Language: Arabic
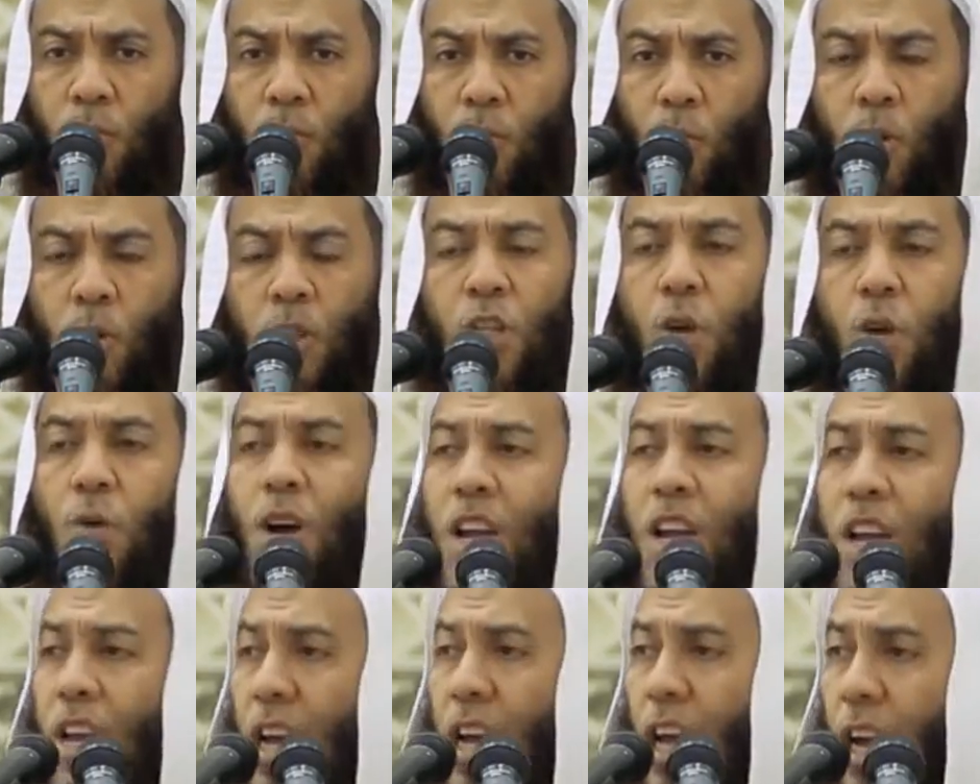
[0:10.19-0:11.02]

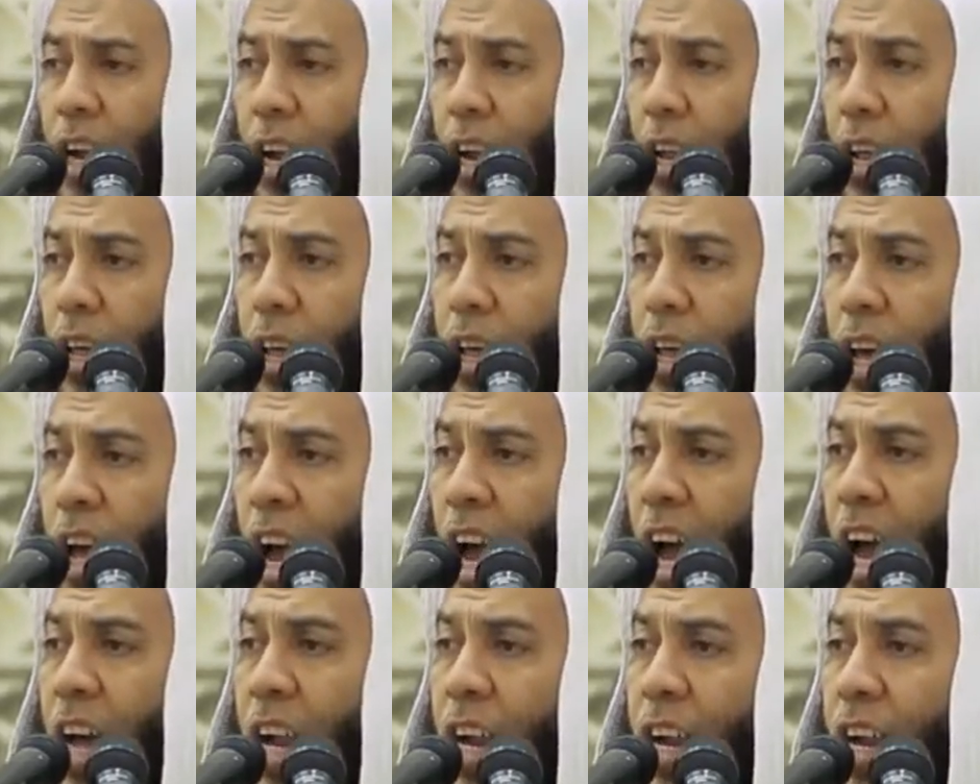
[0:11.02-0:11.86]
وتوكل
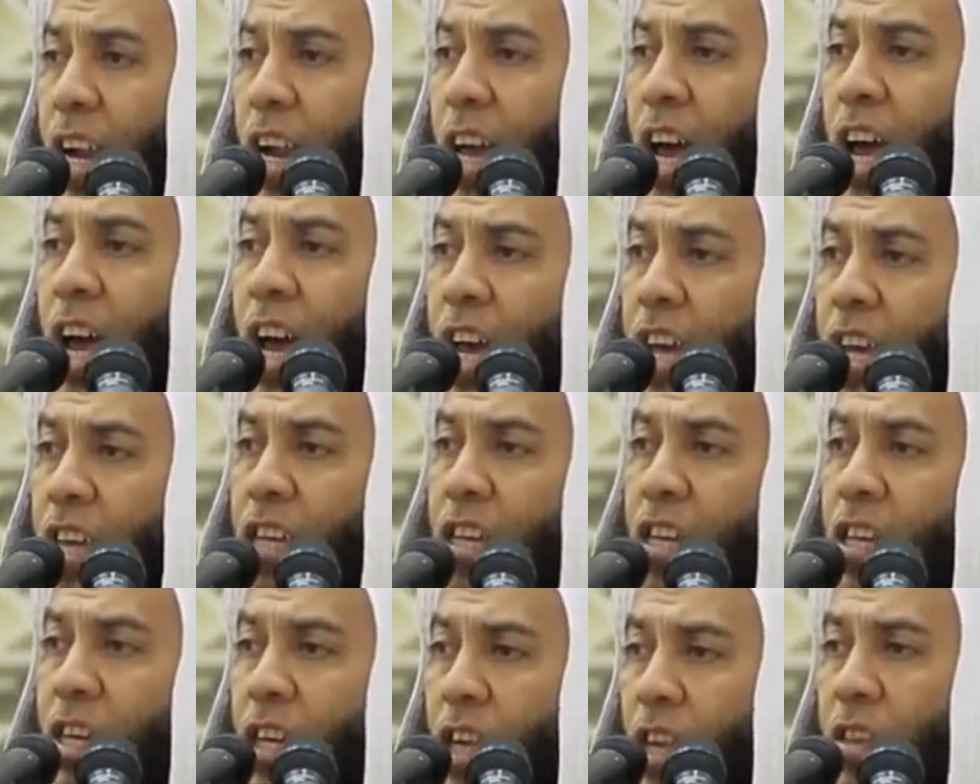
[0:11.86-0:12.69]
على الحي
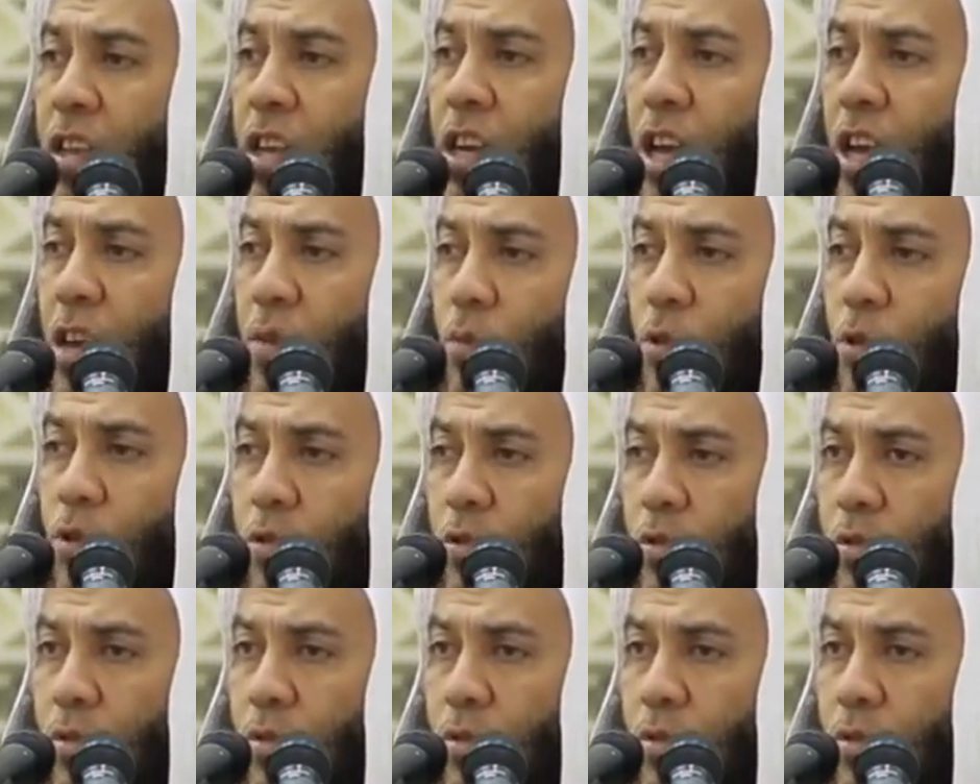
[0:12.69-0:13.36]
الذي لا يموت